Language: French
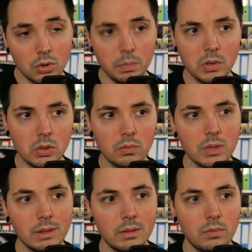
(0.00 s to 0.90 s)
pense que vous
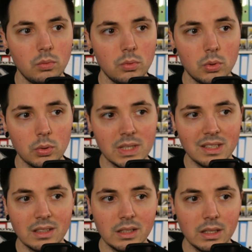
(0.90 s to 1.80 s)
avez vu sur cette
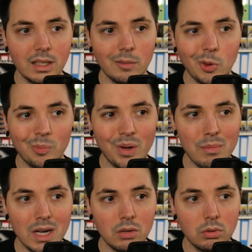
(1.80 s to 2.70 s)
année également pas
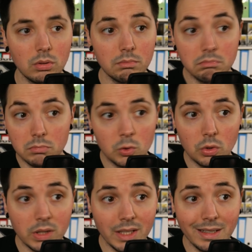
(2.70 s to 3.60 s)
mal de
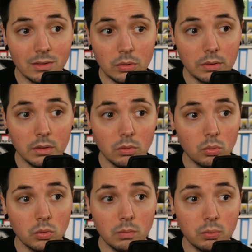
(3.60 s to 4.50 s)
créateurs ou
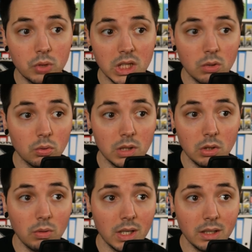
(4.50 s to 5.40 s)
de boutiques qui
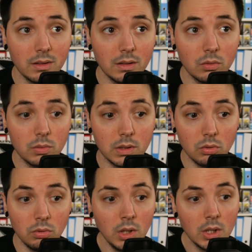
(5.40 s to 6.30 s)
ont arrêté
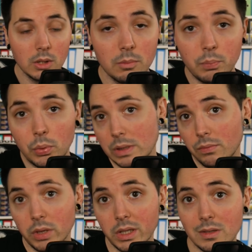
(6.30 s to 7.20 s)
Yu-Gi-Oh! Posez-vous
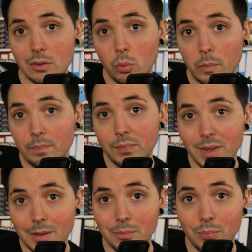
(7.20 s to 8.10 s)
les questions
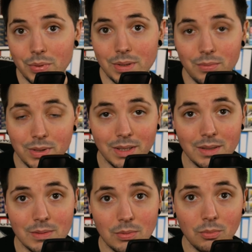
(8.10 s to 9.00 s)
posez-vous des
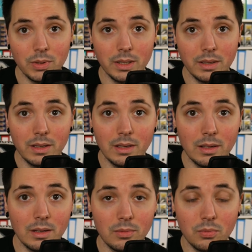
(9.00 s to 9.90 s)
questions
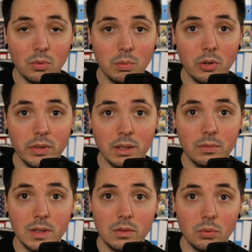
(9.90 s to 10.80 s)
et vous comprendrez
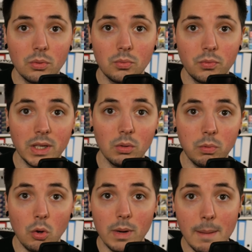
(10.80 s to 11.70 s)
vite euh, d'où vient le
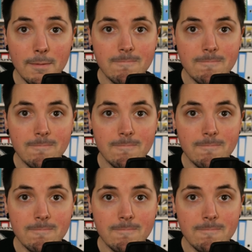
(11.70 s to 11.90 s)
problème.